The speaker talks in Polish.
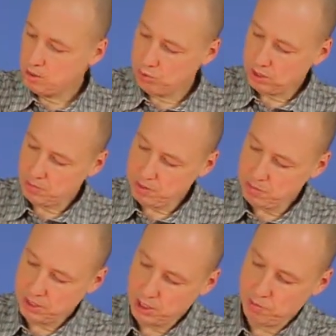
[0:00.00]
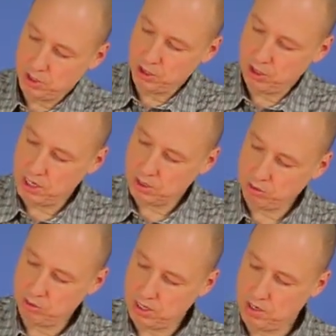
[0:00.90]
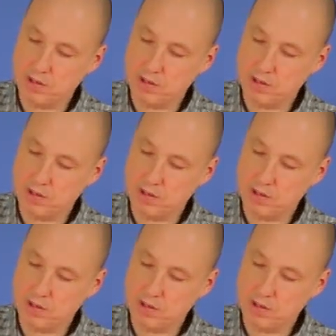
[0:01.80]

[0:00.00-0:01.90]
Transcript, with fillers: Tutaj mamy taśmę Solas, która